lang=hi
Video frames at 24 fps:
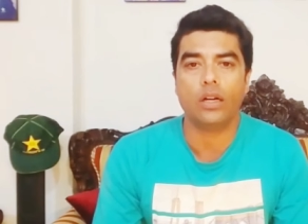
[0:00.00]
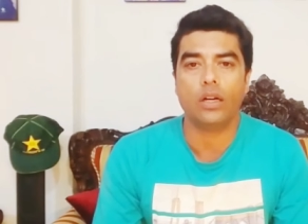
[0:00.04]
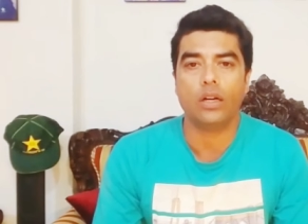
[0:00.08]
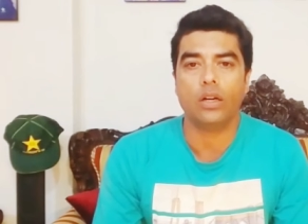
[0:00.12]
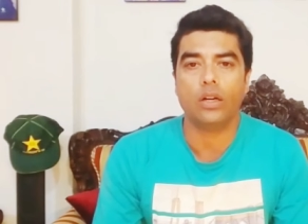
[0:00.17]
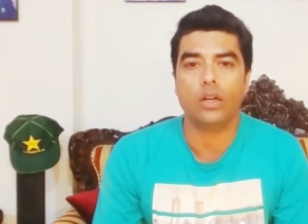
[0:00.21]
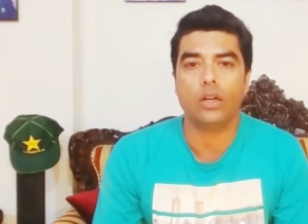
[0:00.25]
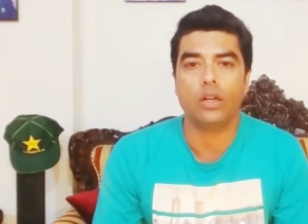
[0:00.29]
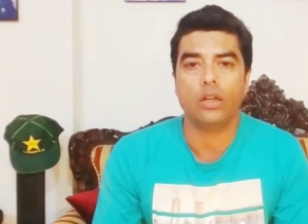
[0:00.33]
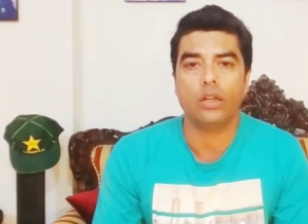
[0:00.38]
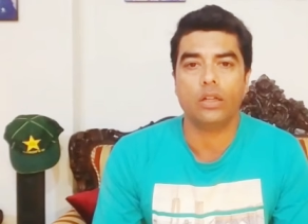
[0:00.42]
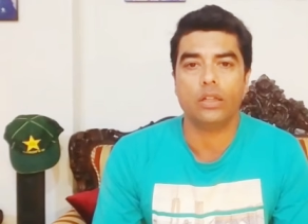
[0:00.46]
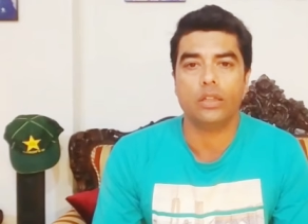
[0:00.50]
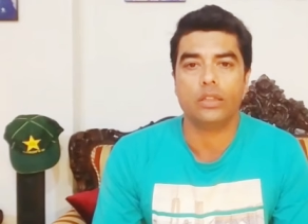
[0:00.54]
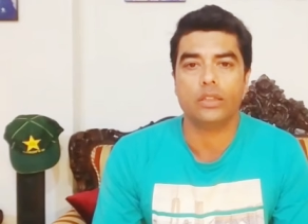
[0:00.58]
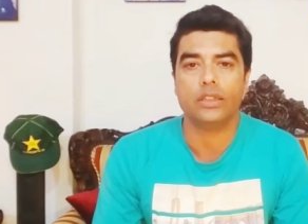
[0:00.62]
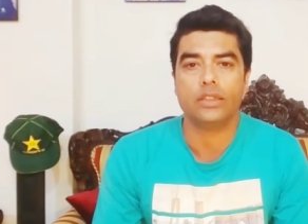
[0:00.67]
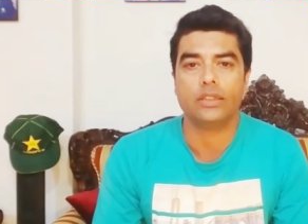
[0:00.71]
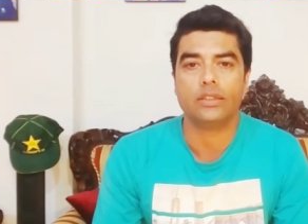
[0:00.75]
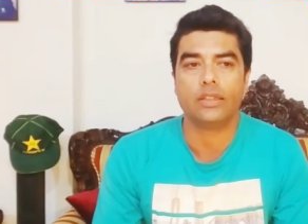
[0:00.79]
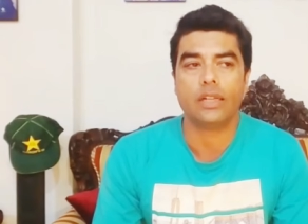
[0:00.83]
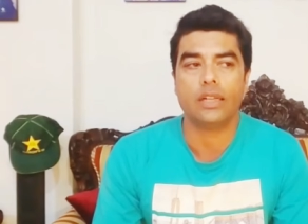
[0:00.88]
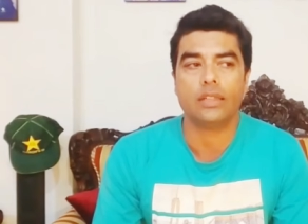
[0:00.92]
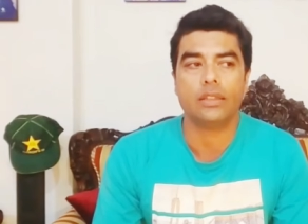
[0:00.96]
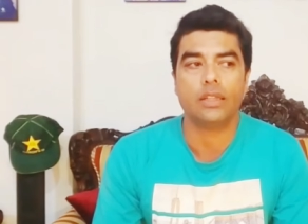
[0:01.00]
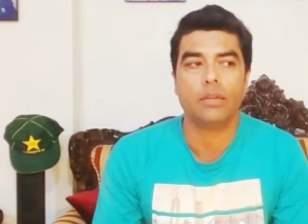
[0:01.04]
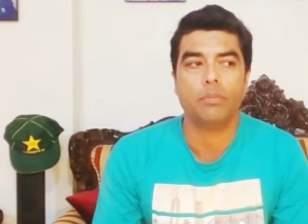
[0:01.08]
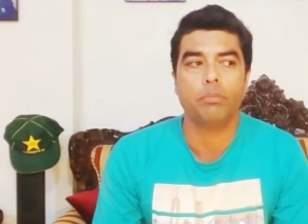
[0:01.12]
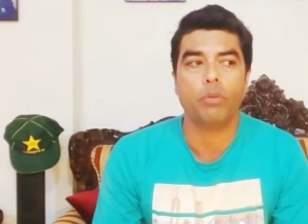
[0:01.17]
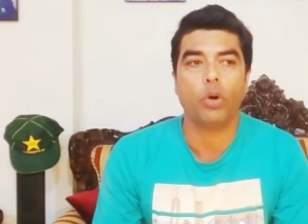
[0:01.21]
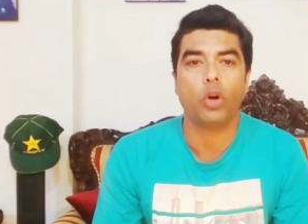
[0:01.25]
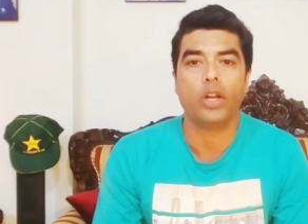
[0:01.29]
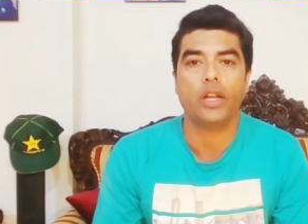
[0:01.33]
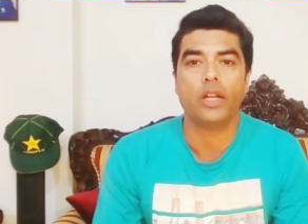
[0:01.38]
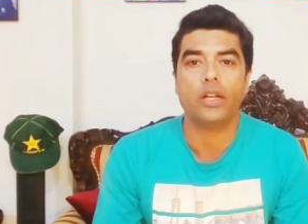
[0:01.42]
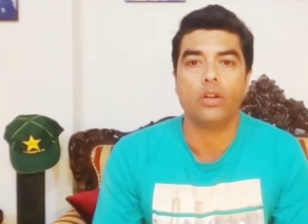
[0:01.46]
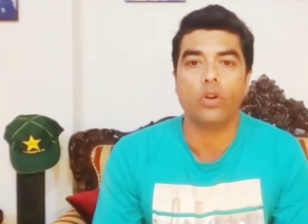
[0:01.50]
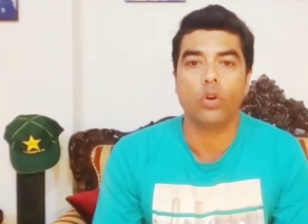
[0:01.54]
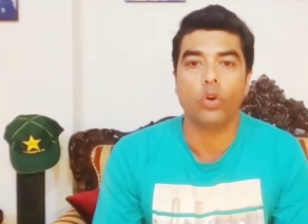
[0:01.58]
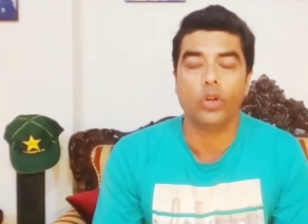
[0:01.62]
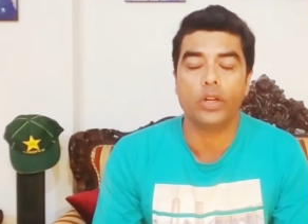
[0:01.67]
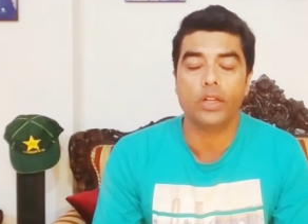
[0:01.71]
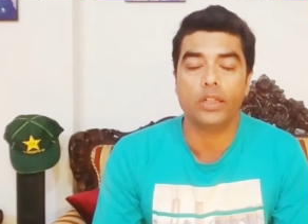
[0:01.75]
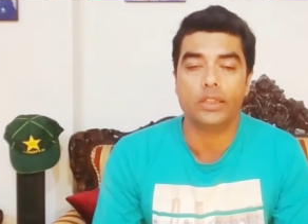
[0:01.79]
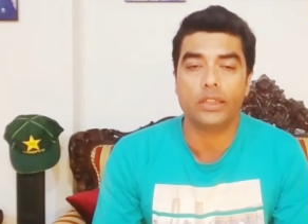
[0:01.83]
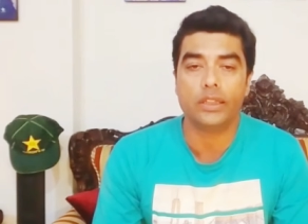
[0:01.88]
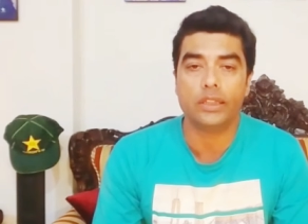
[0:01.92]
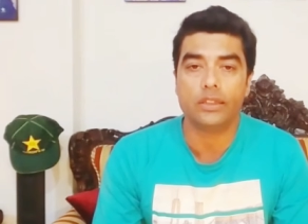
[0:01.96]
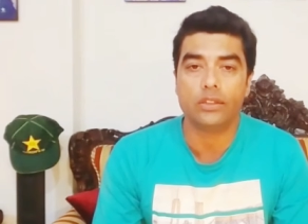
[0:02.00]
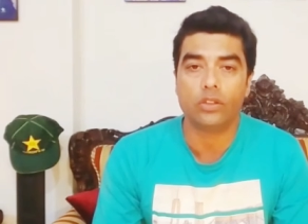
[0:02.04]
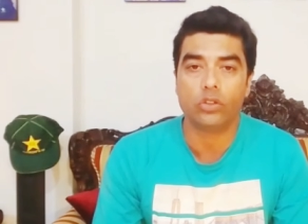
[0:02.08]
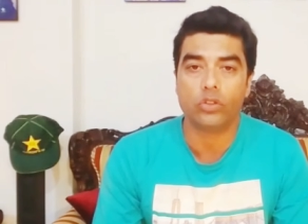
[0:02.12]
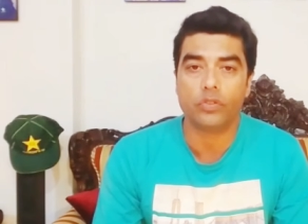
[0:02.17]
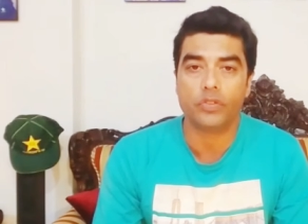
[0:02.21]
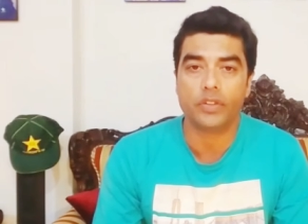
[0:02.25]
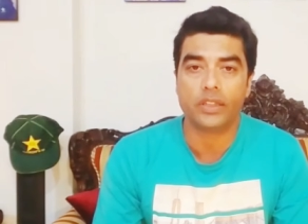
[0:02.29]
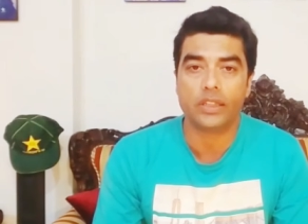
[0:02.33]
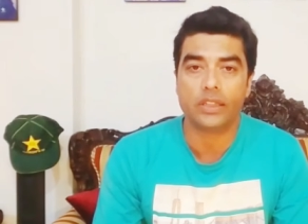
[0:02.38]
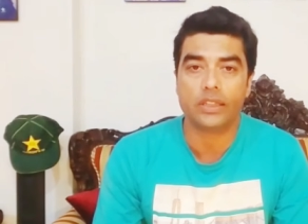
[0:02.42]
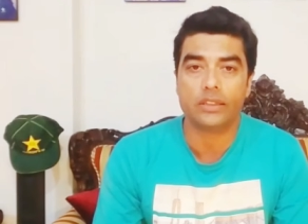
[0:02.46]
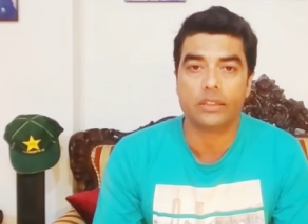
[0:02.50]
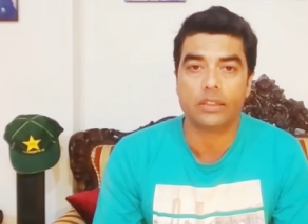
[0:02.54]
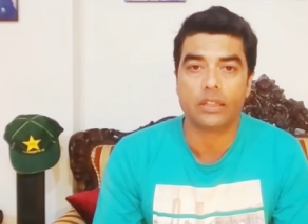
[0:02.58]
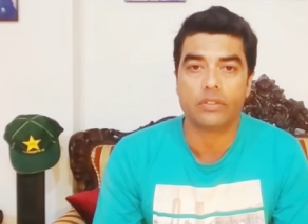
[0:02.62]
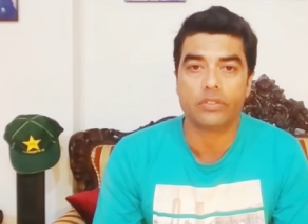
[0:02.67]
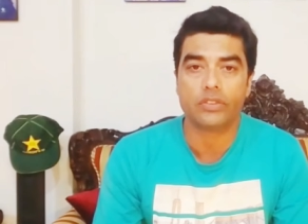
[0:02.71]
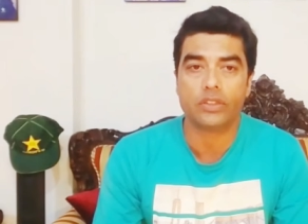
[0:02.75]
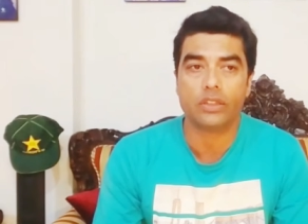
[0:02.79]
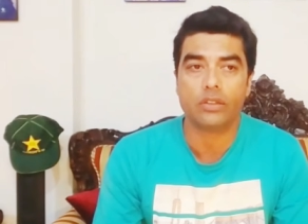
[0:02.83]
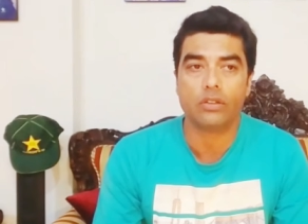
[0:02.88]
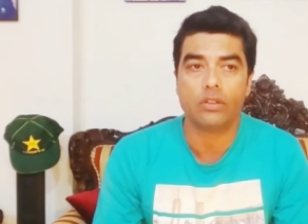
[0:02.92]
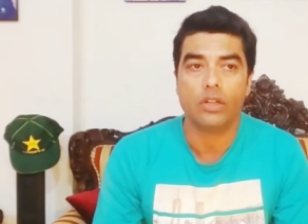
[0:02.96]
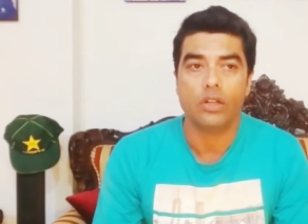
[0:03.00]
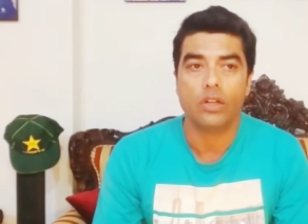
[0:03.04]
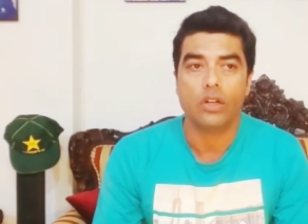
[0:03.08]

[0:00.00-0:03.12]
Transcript: और जिस तरह से बॉलिंग हो रही थी साउथ अफ्रीका की तरफ से